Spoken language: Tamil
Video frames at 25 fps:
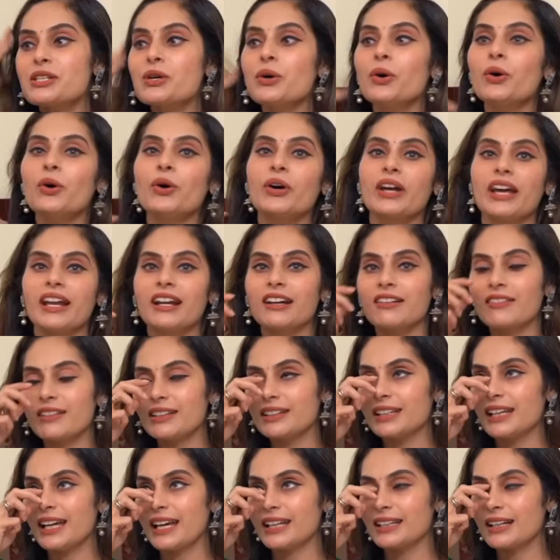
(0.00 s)
ஸோ எனக்கு
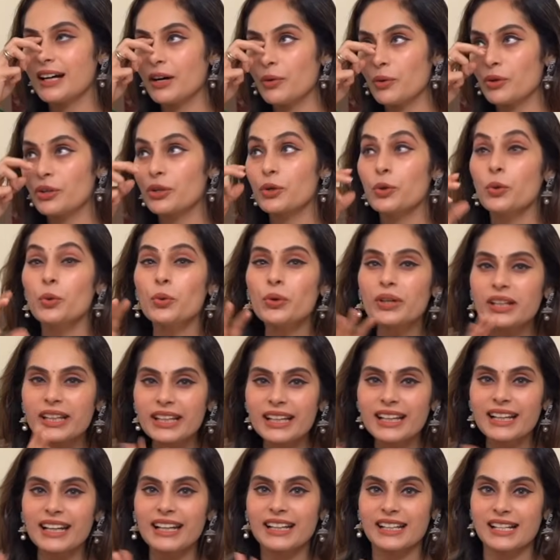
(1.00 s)
வந்து ஏதாவது ஒரு
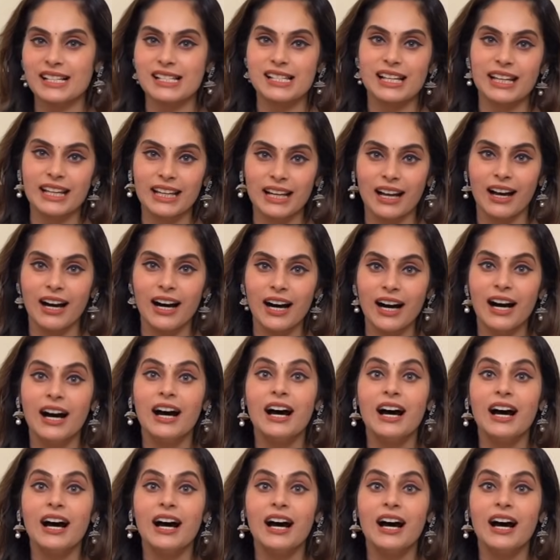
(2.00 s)
குக்கிங்கில் இன்றைக்கி செய்யலாம்